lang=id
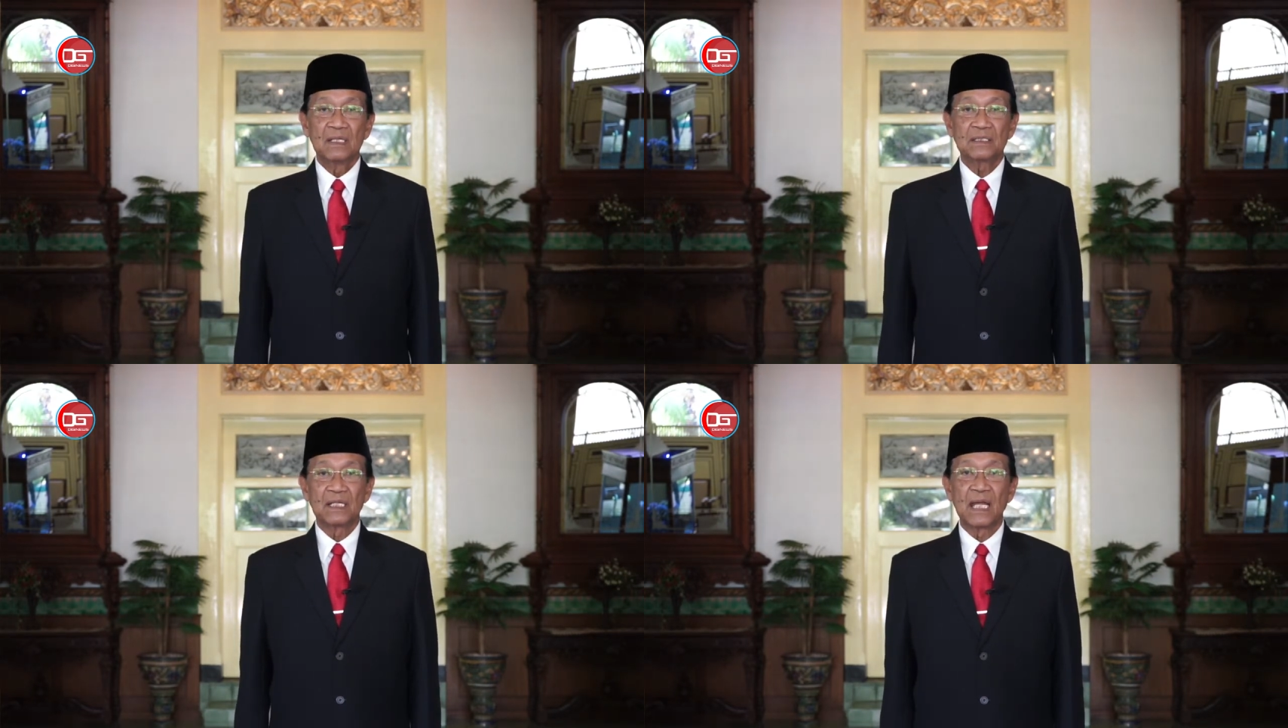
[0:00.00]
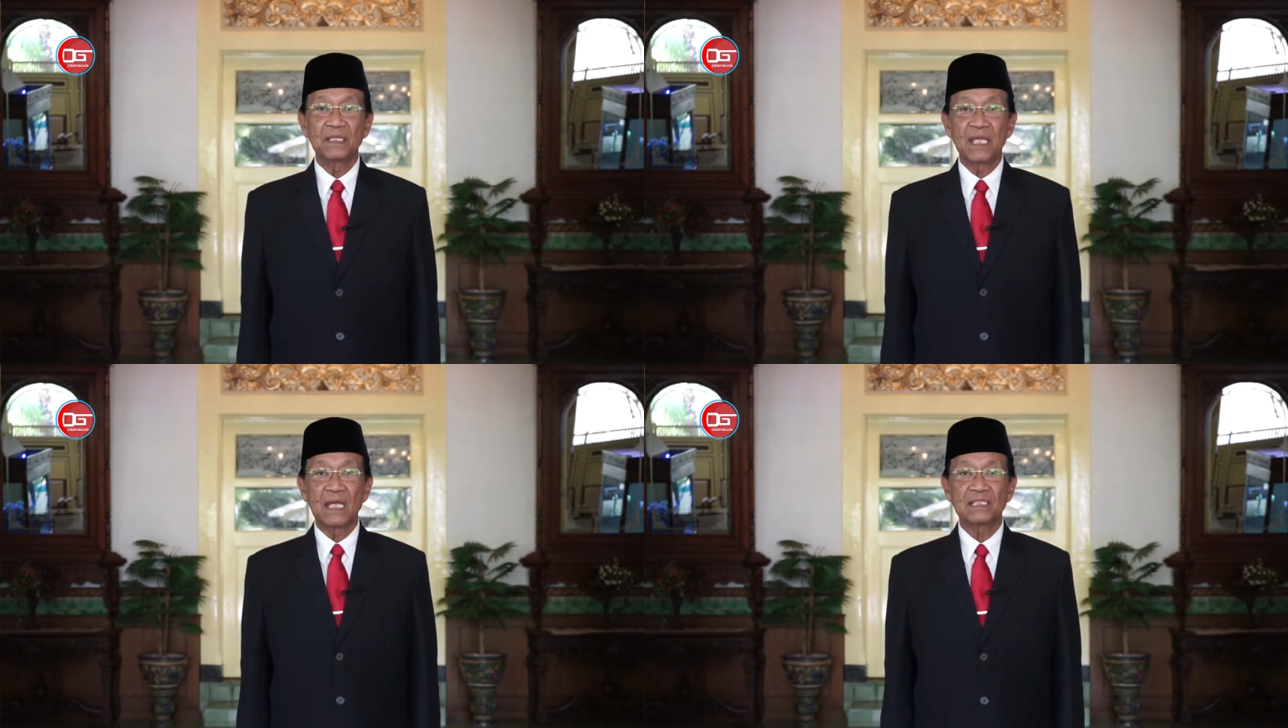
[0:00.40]

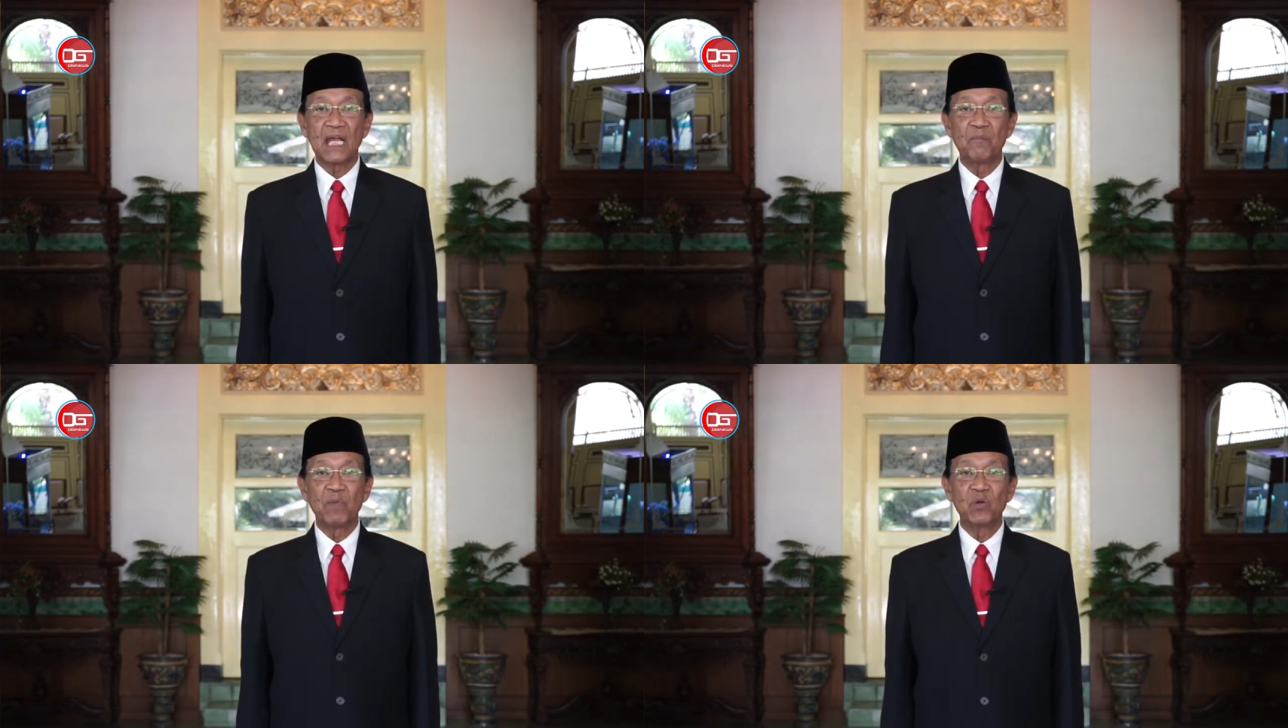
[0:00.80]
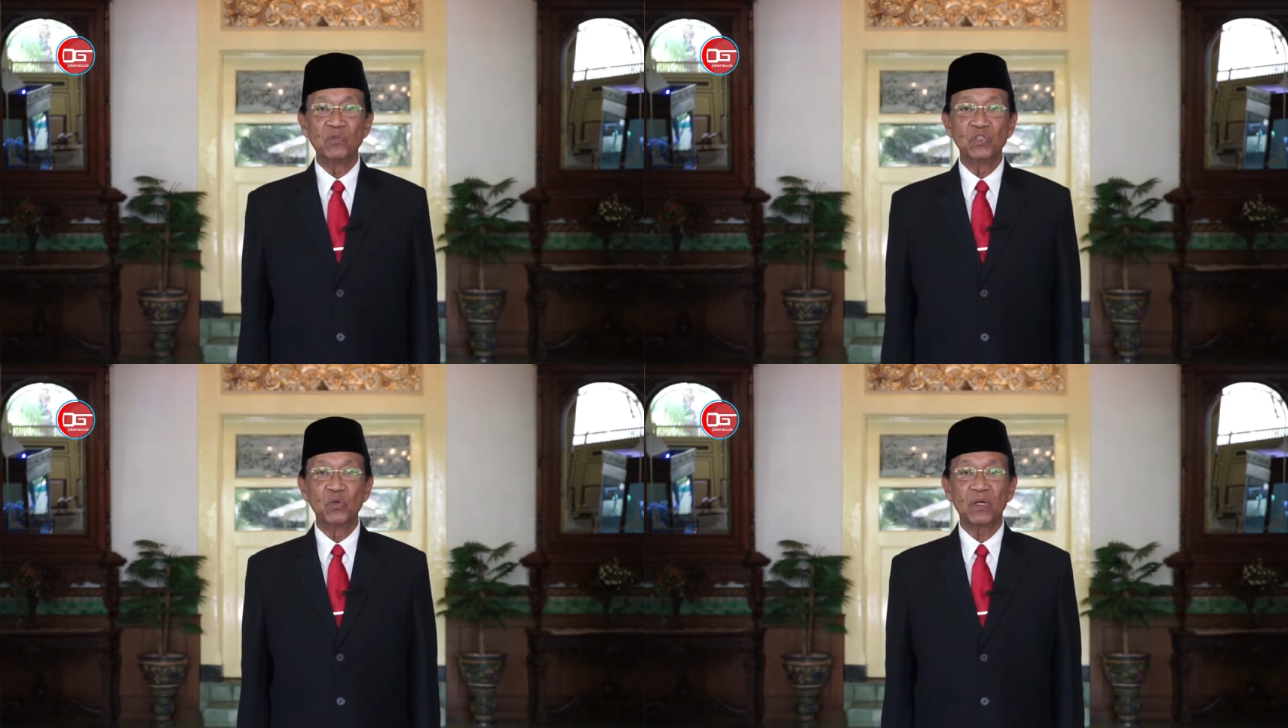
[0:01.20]
senantiasa
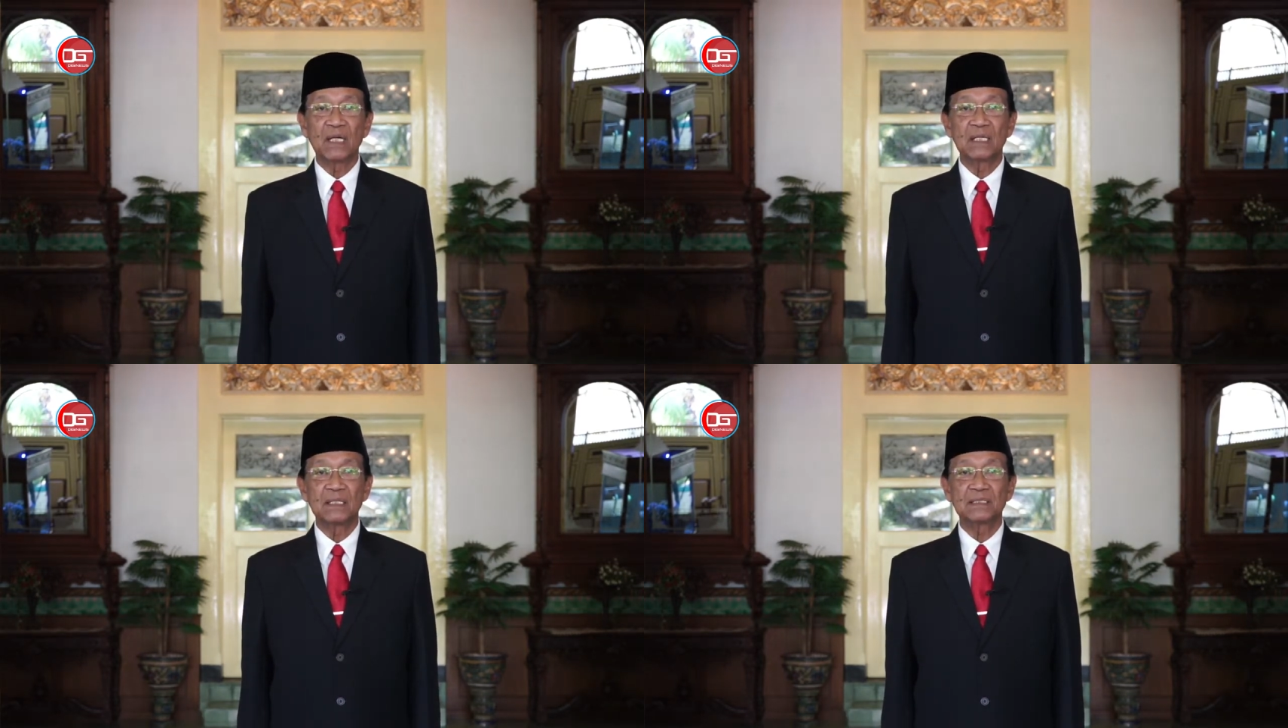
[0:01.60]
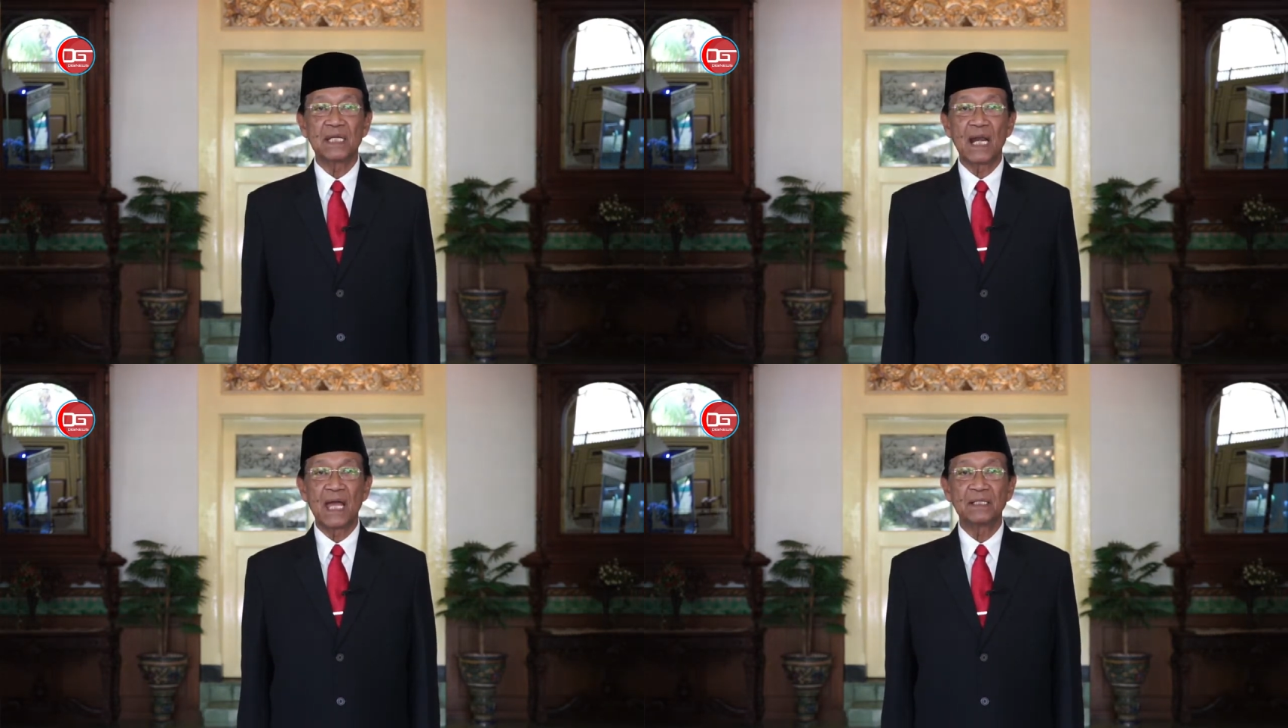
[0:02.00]
menunjukkan
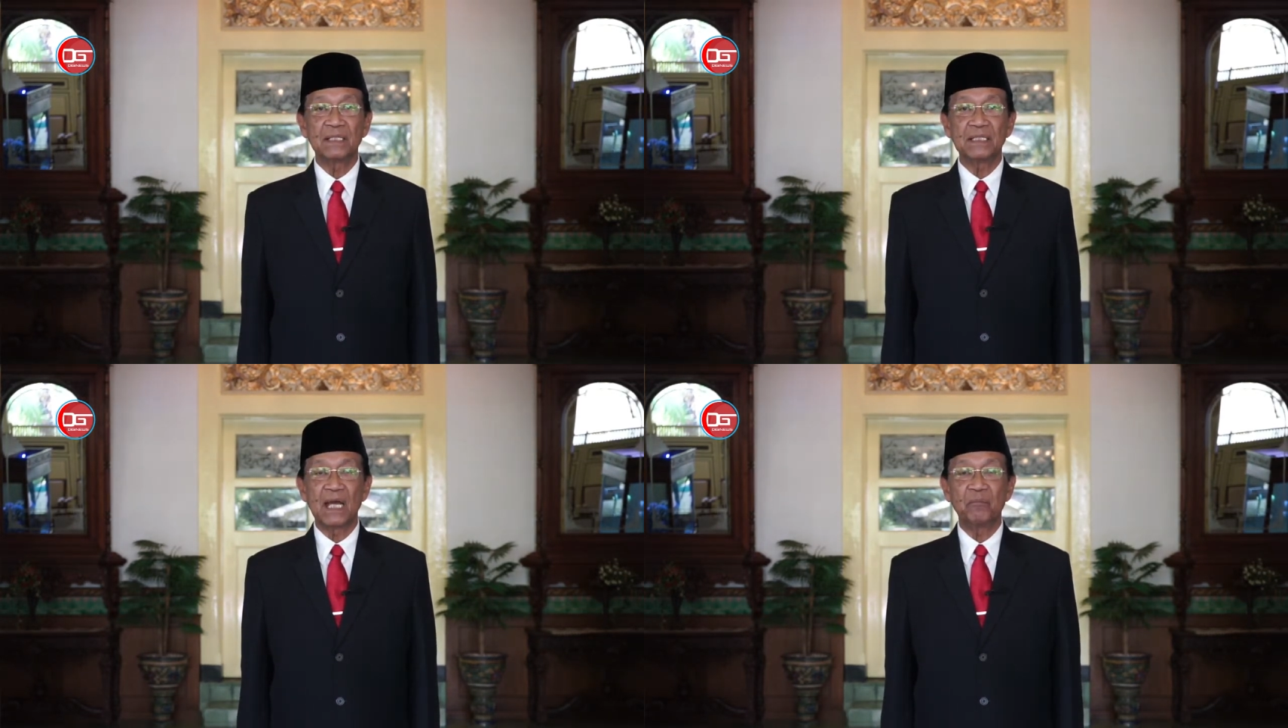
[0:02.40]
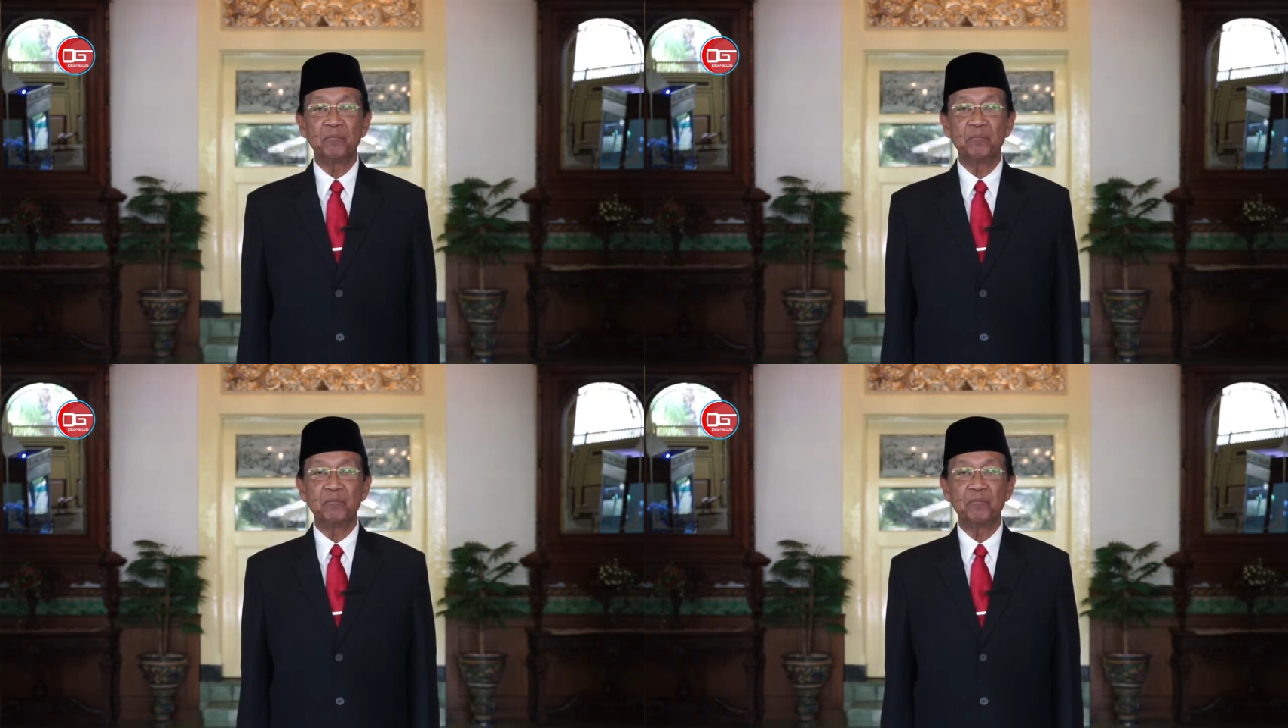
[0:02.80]
jalan yang